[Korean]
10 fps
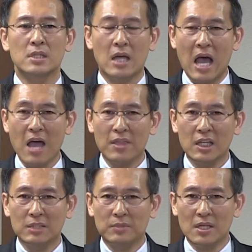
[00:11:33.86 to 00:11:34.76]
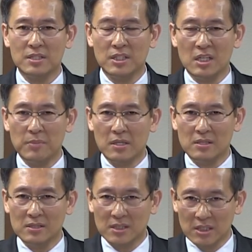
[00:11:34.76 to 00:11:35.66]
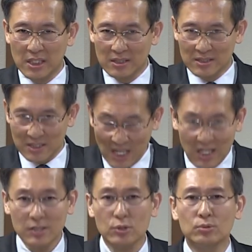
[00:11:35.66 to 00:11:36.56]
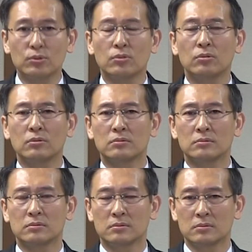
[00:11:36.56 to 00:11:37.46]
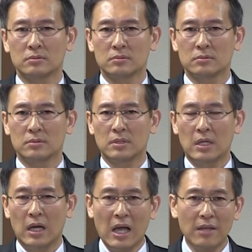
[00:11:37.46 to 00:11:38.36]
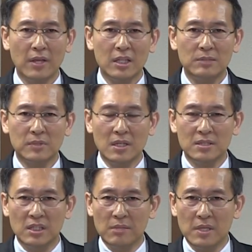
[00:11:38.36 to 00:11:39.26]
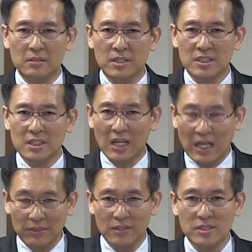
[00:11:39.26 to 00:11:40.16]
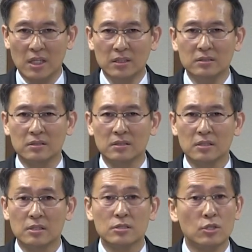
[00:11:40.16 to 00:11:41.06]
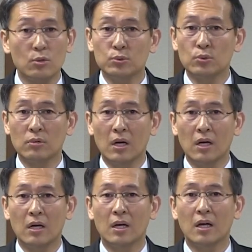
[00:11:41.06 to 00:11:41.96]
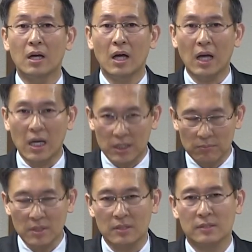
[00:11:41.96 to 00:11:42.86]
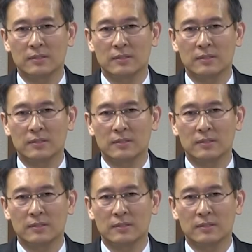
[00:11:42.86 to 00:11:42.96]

하나님께 예배를 드리는 자가 성도고 하나님께 예배드리지 않는 자는 성도가 아닙니다.